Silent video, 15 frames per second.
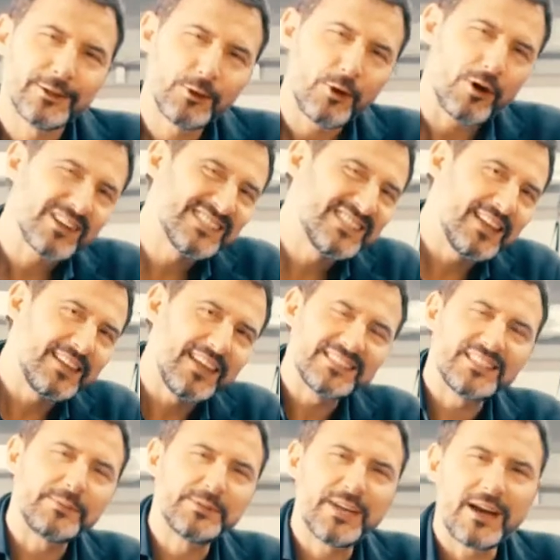Но Ксения
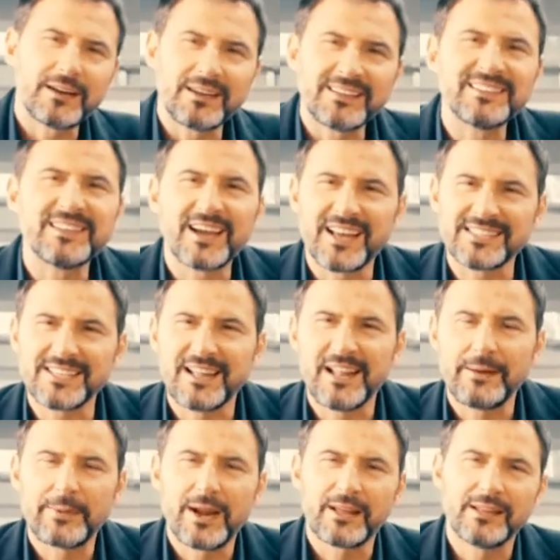Собчак доказала
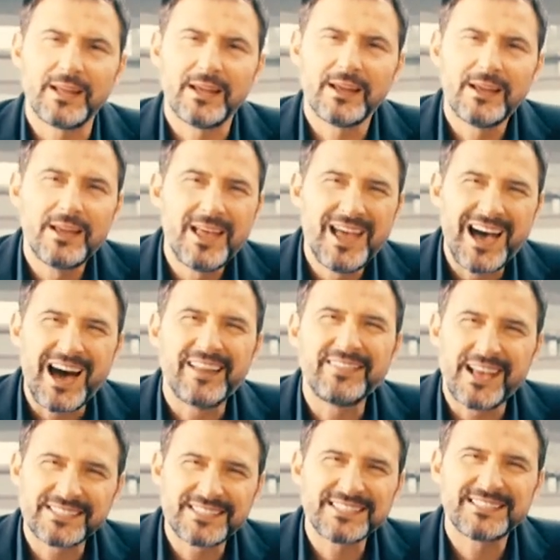обратное.
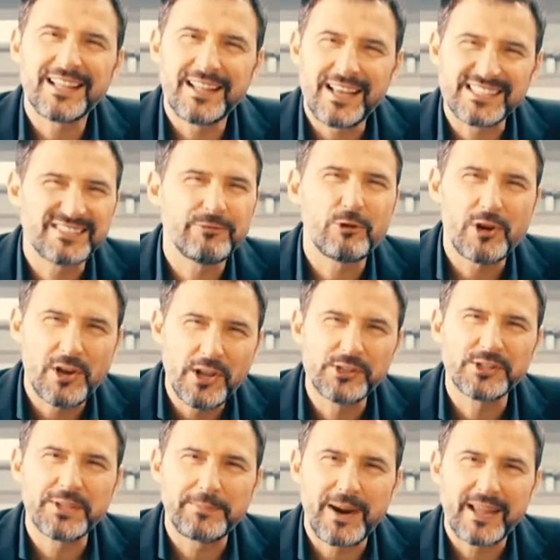Она создала свой
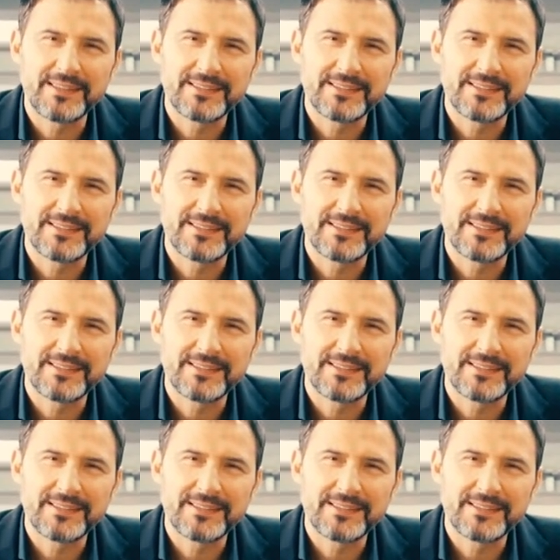личный бренд,